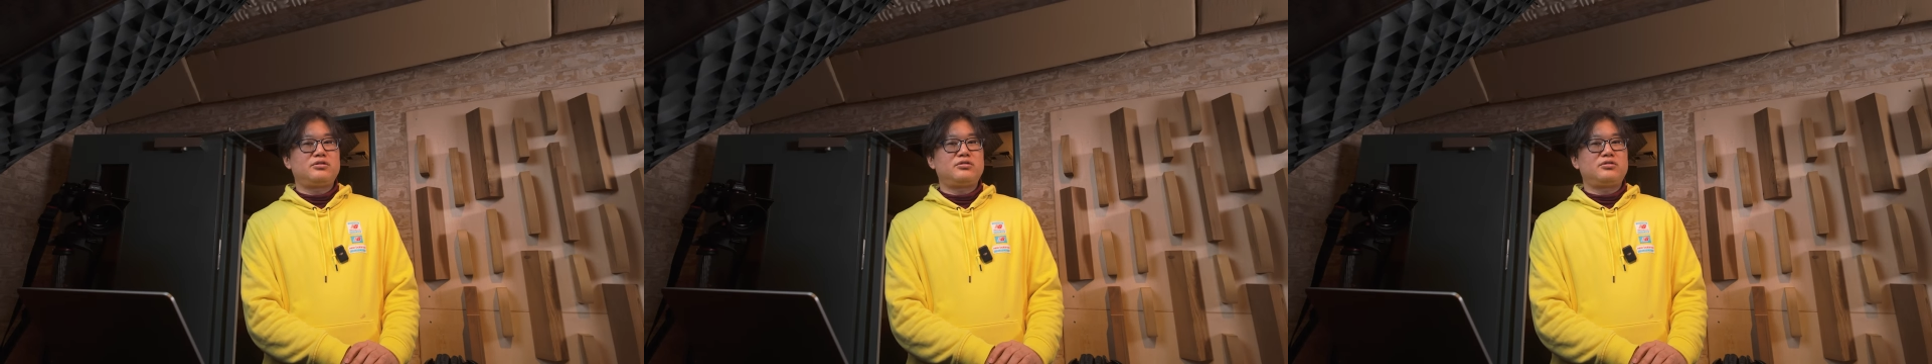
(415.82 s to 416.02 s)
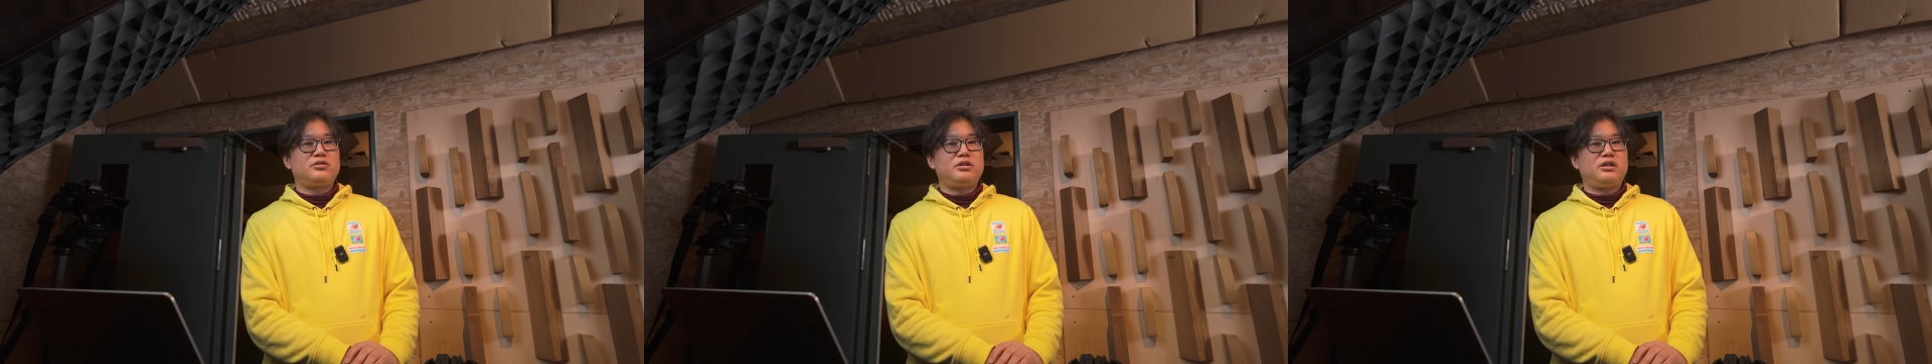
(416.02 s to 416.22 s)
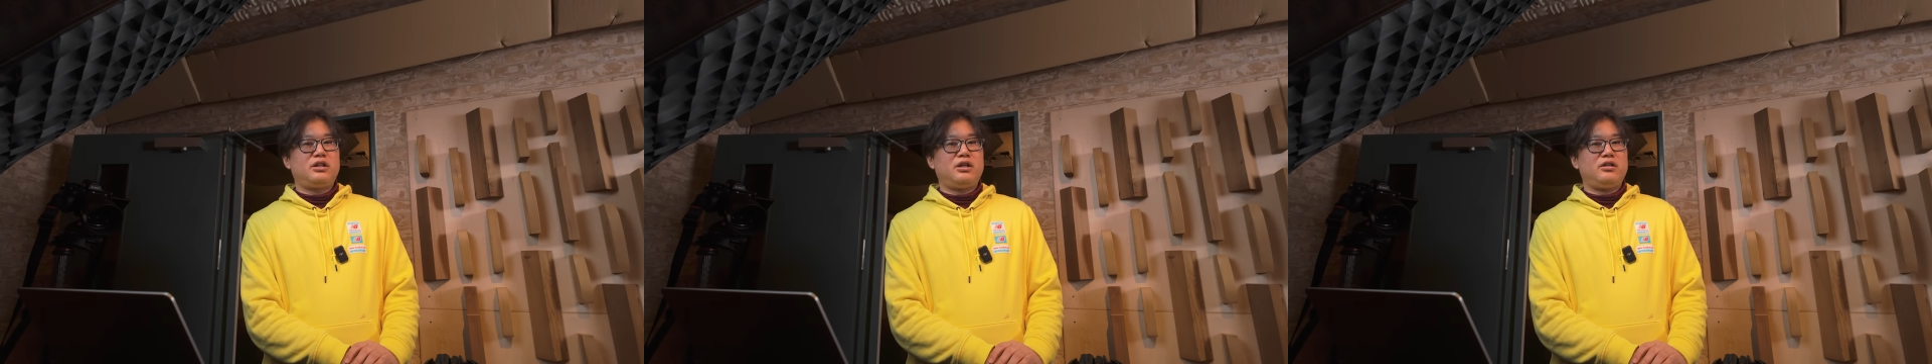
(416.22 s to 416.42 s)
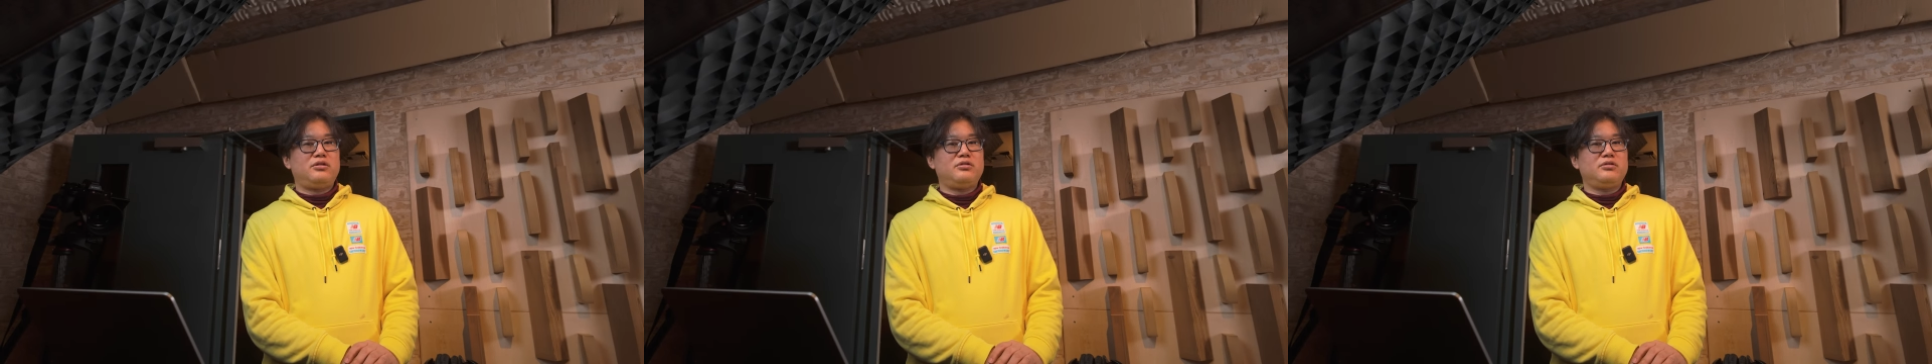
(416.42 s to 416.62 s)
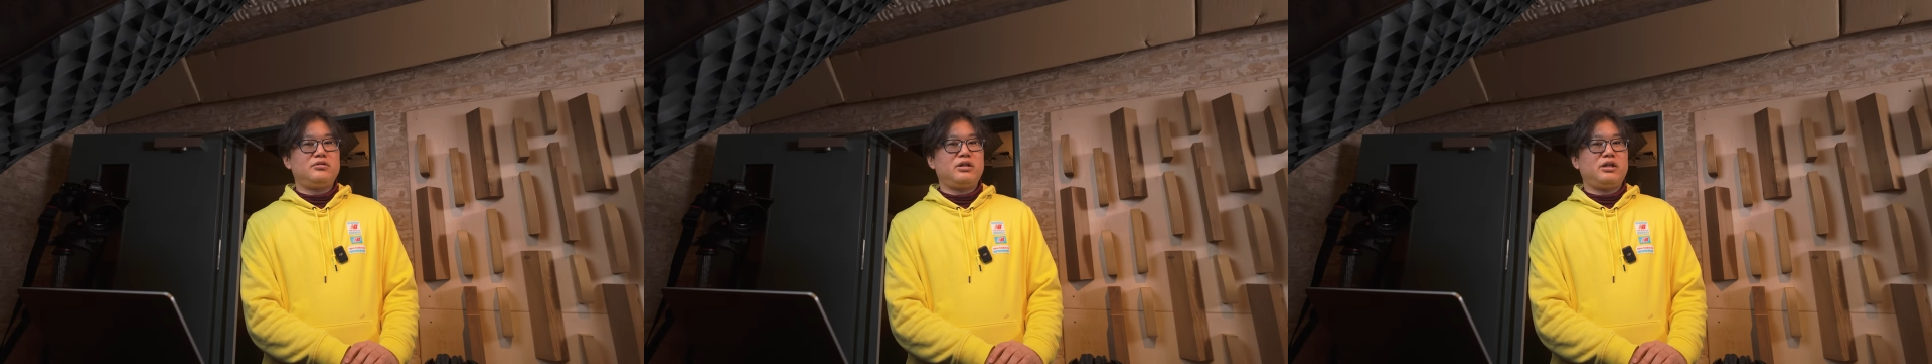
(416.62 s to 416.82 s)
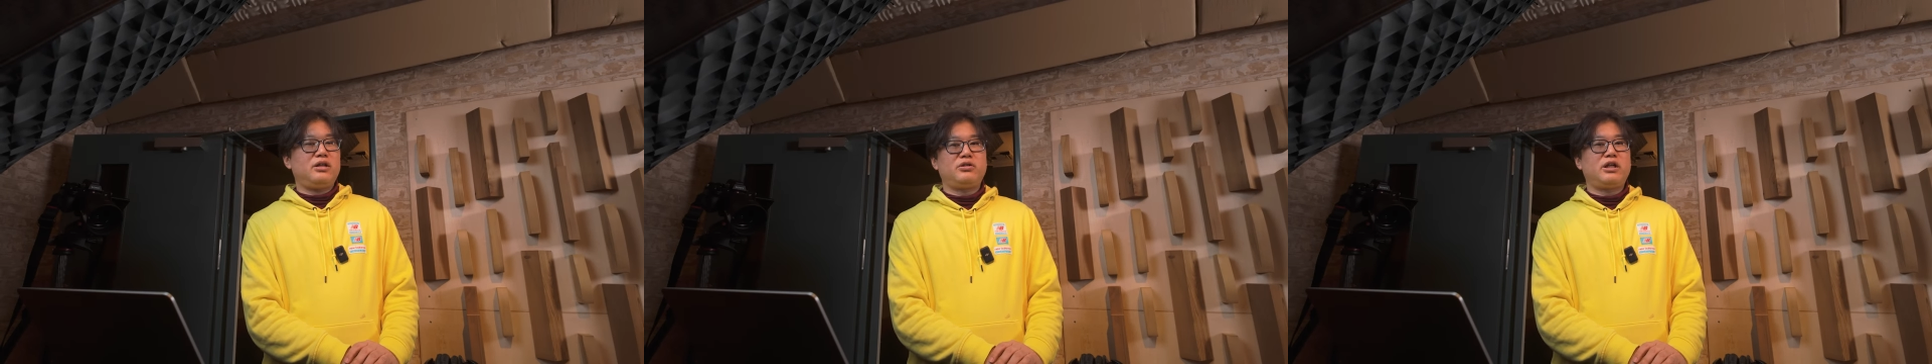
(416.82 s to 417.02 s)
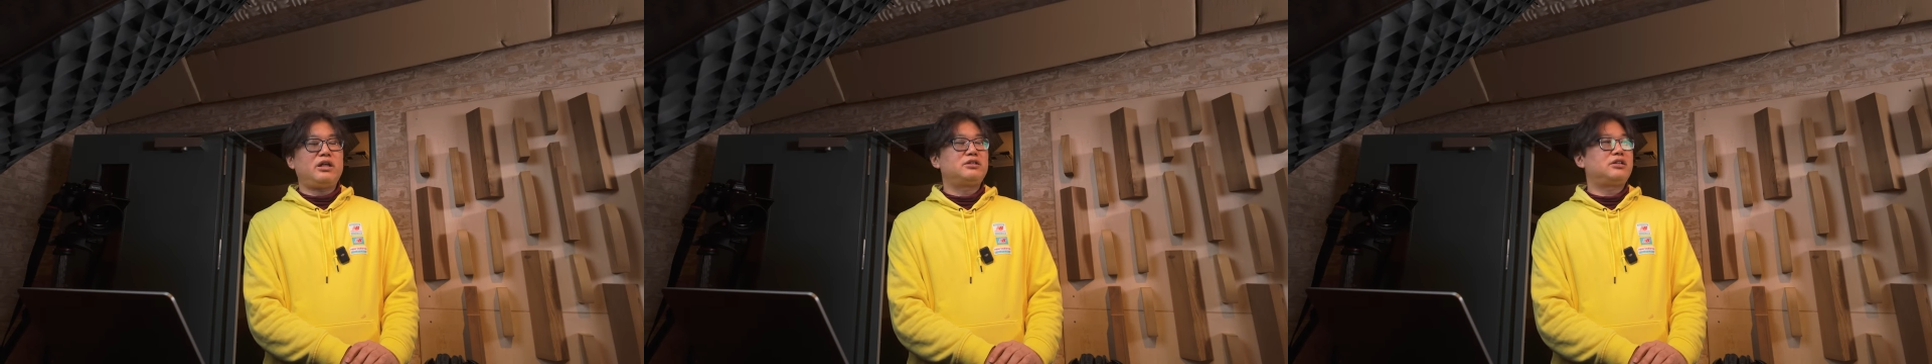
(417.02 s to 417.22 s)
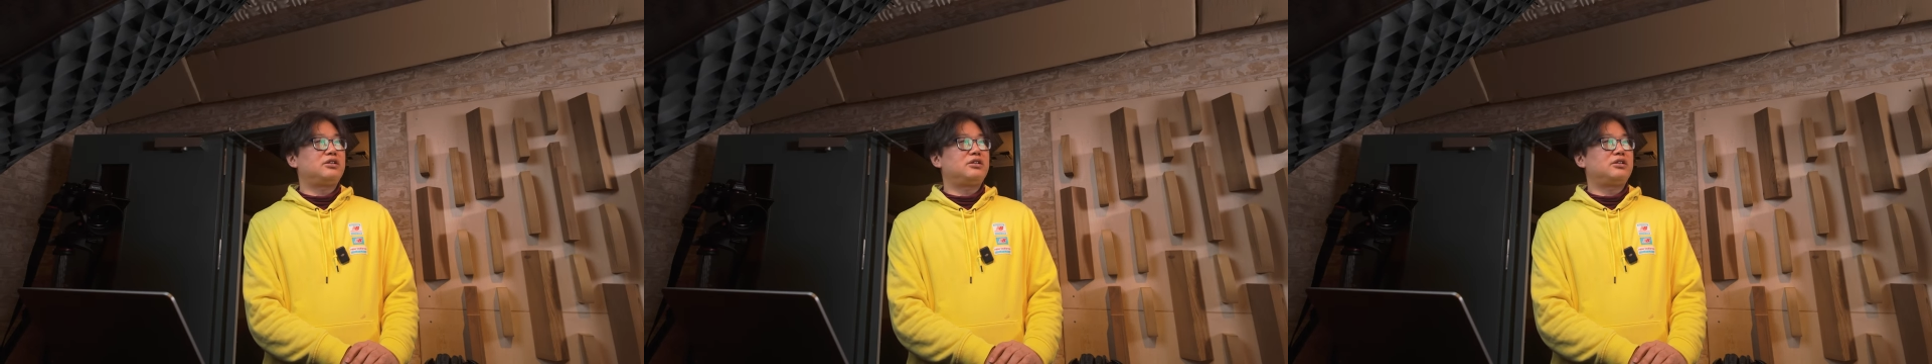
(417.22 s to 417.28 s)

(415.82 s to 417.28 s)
続いている僕のね